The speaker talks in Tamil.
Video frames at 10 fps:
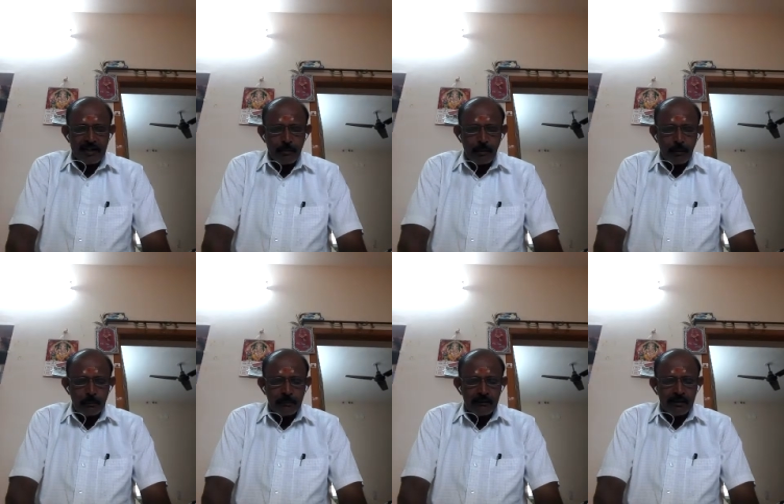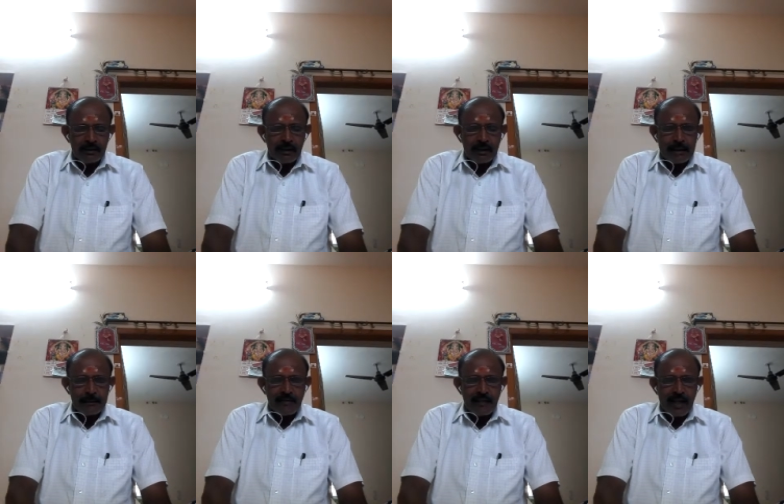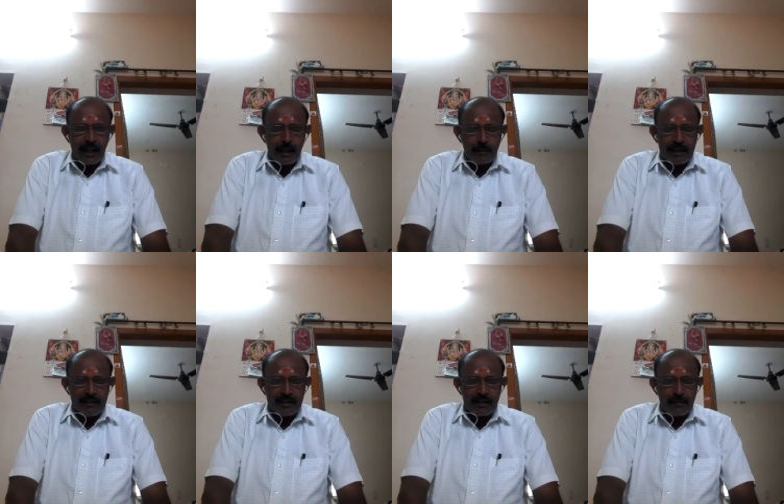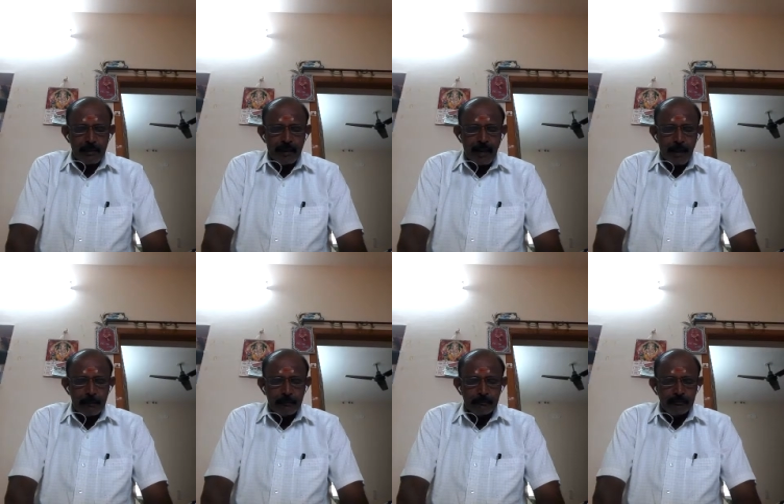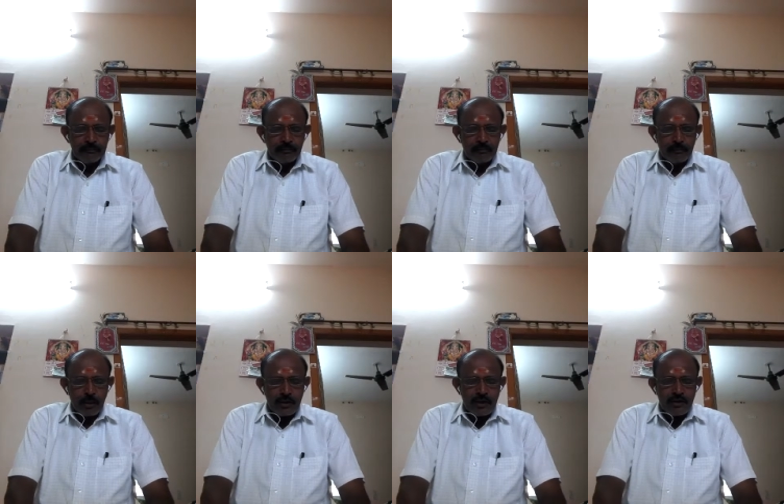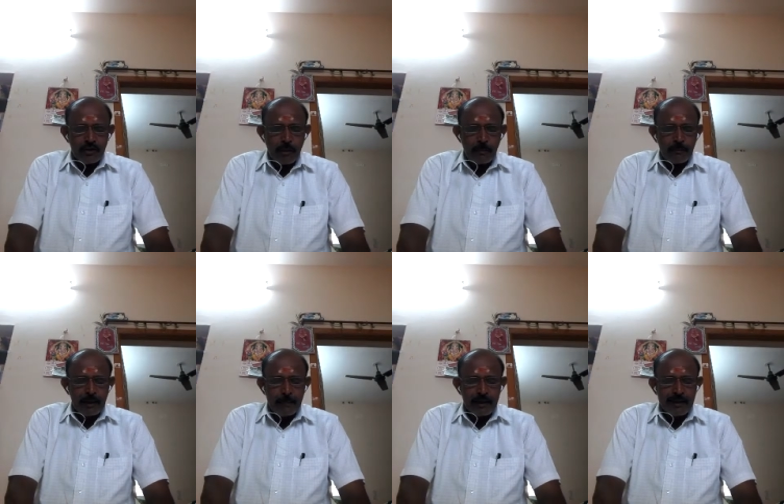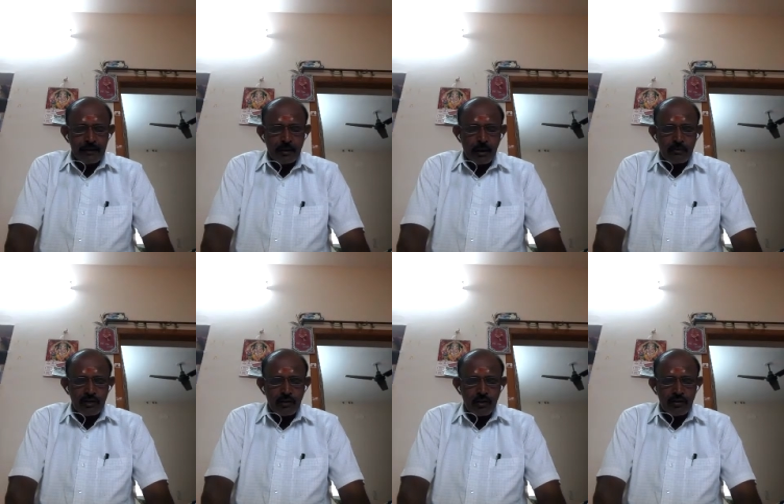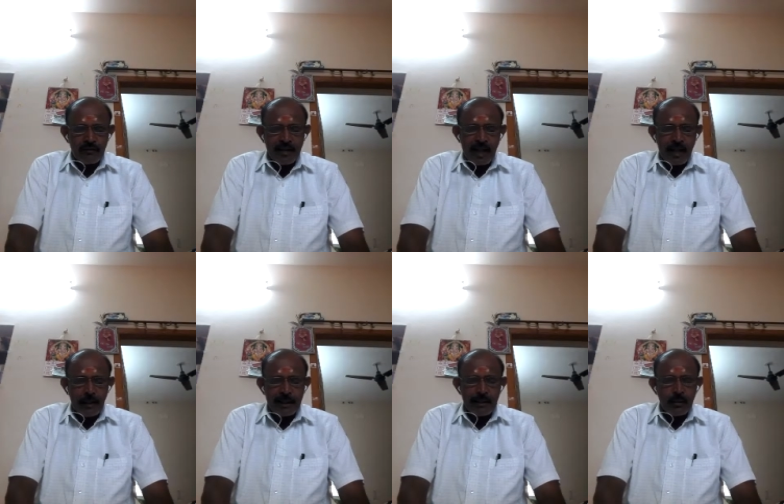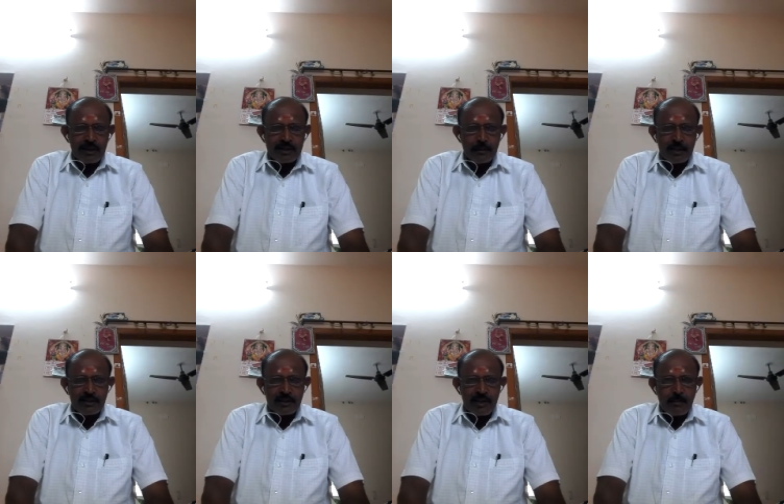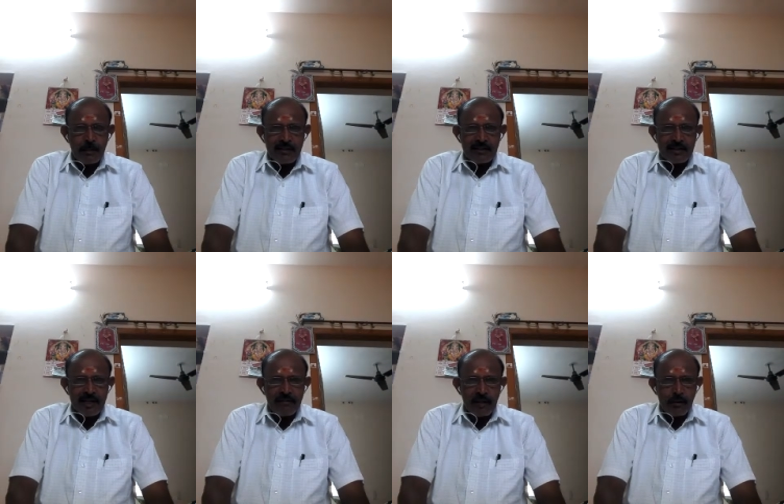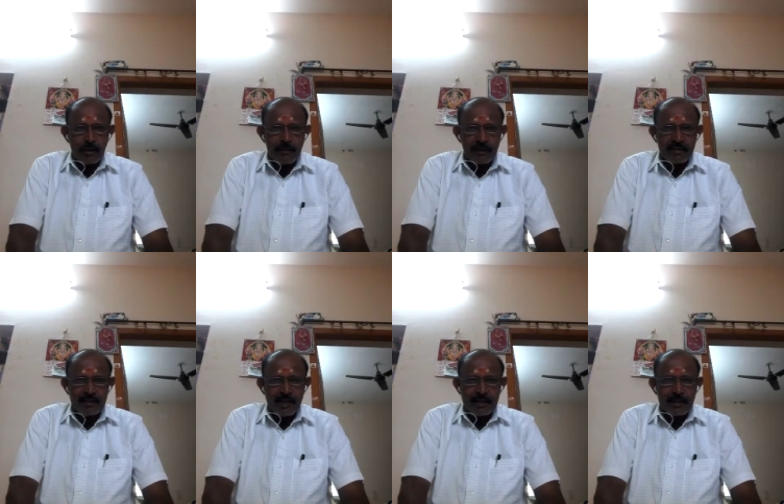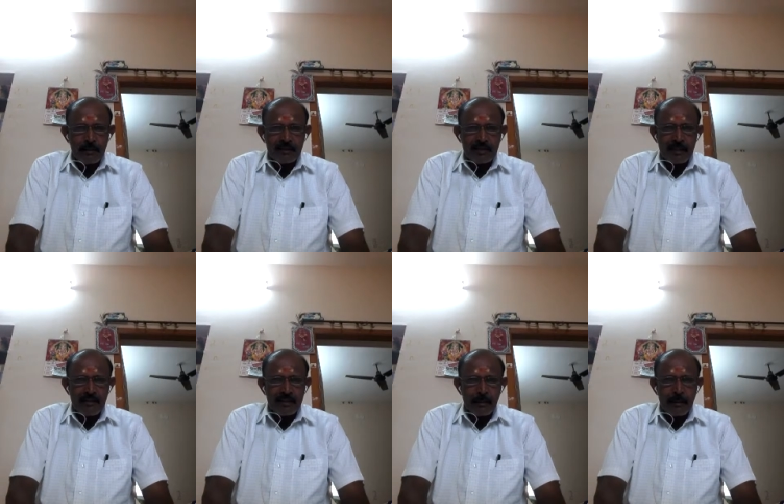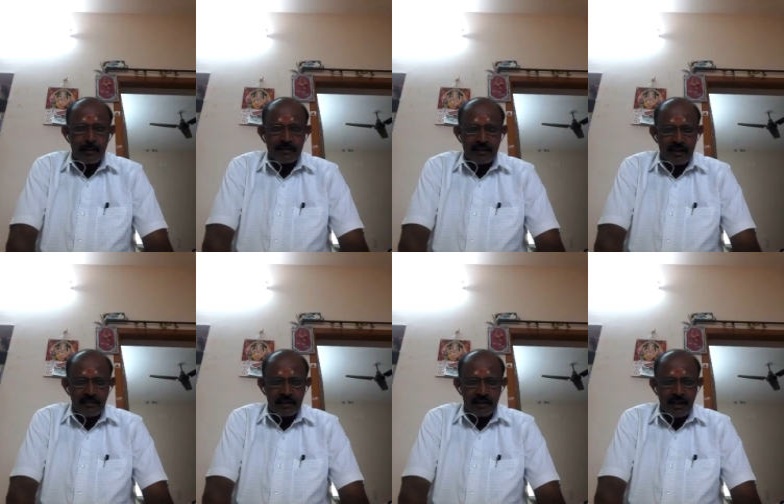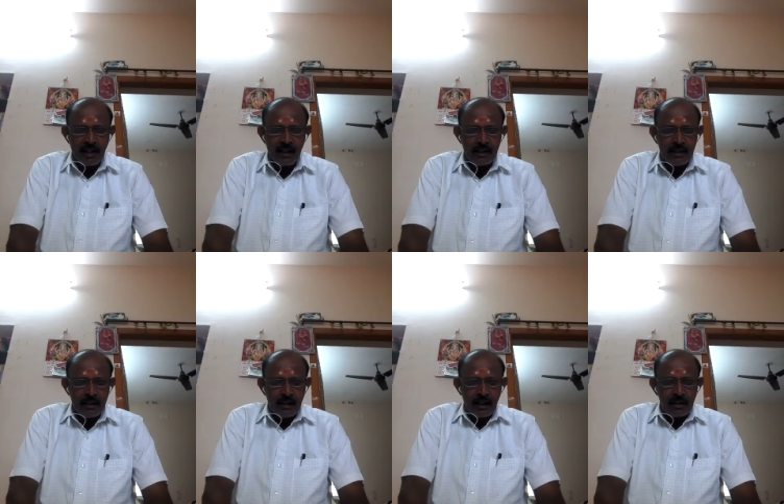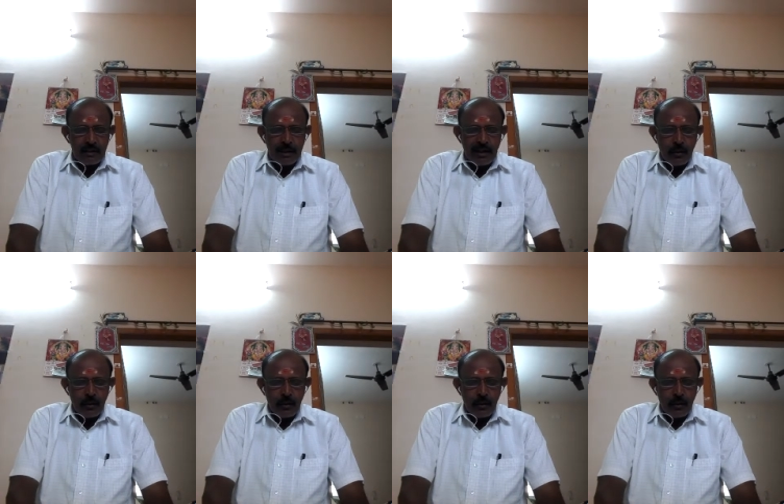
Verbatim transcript: சரியாக போகும் அதே மாதிரி வியாழக்கிழமைக்கு வந்தது அப்படின்னா போஜன சுகம் நிம்மதி சுகம் சந்தோஷம் வியாழக்கிழமைக்கு உங்கள் ஜென்ம நட்சத்திரம் மாதத்தில் வரக்கூடிய மாதத்தில் எந்த மாதத்தில் தமிழ் மாதத்தில் வந்ததுன்னா அந்த மாதிரி